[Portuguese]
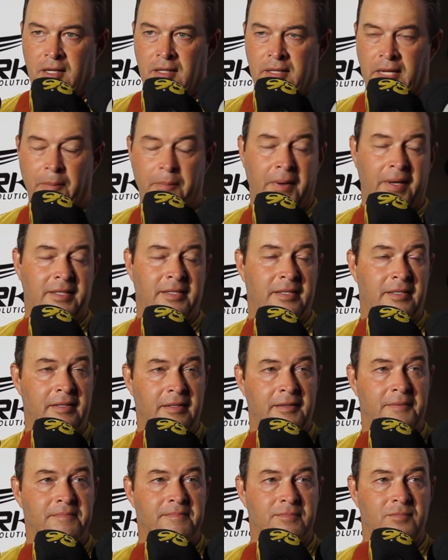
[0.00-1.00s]
na,
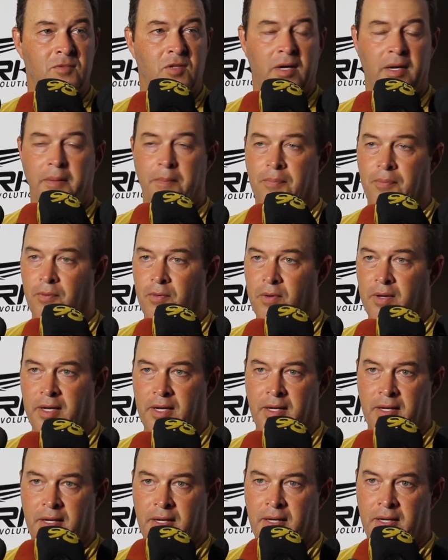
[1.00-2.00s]
partida, né,
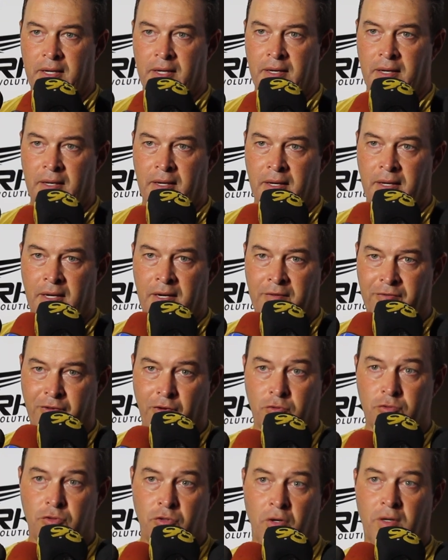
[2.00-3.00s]
porque ele
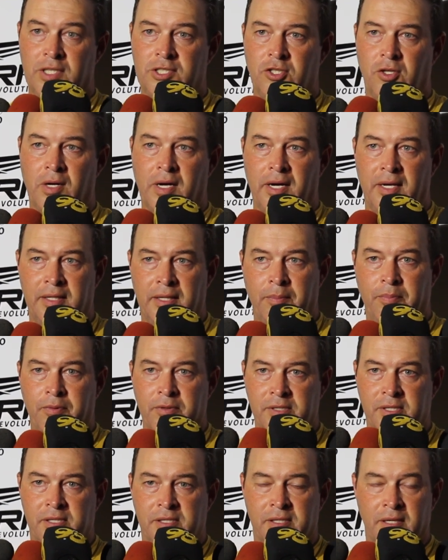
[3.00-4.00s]
voltou a jogar na
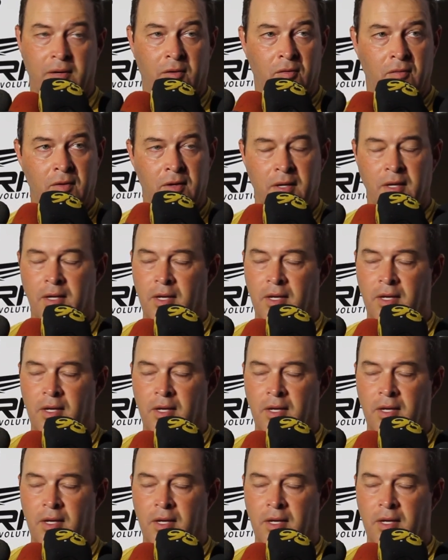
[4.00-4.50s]
posição